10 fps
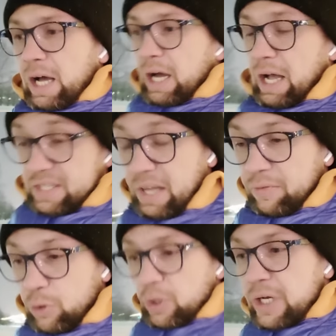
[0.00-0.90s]

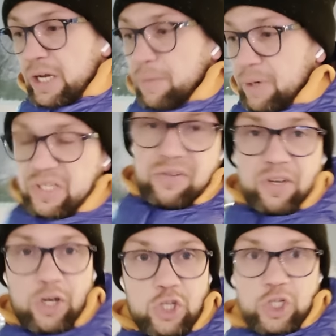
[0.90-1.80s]
основной, либо
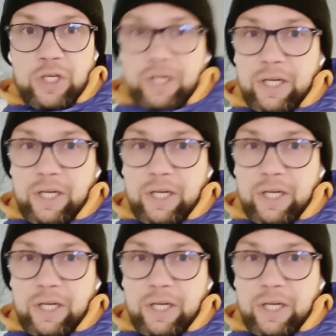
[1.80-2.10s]
сверхширик.